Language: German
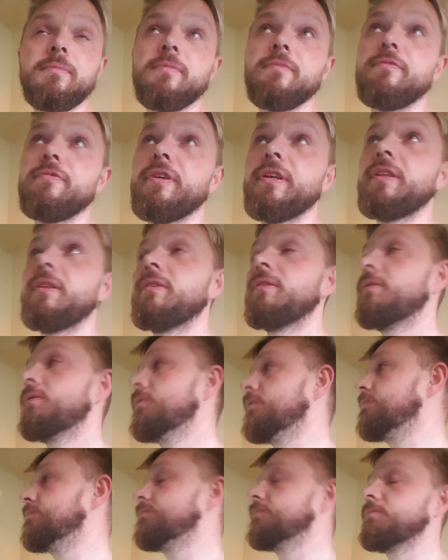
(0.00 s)

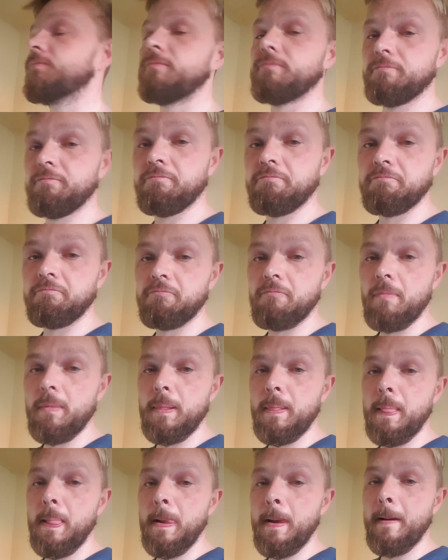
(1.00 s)
wenn
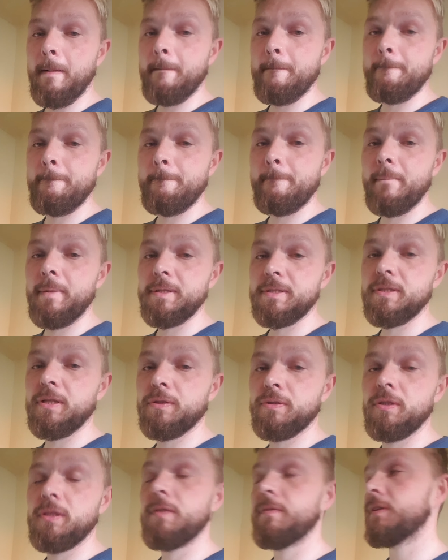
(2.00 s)
hm, ist
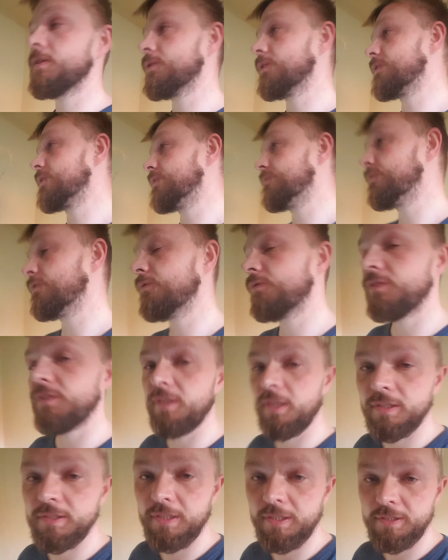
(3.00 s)
natürlich was aus den
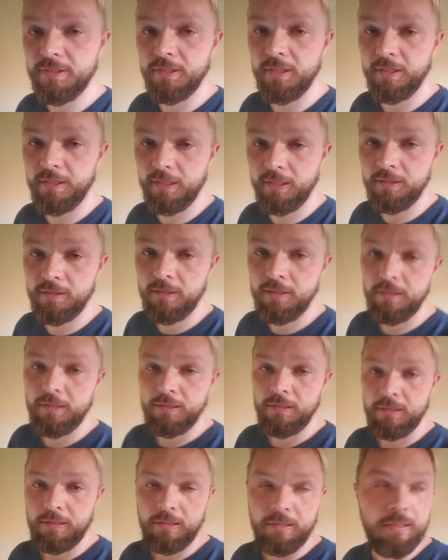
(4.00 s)
50er, 60er Jahren.
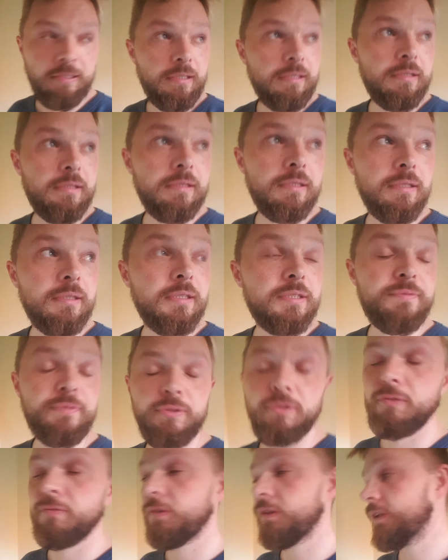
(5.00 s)
Äh, das
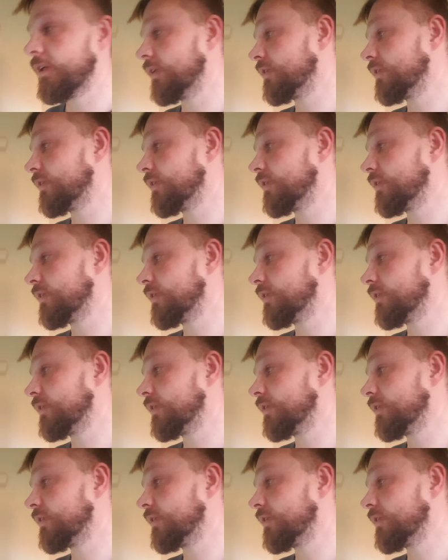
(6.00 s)
Video wird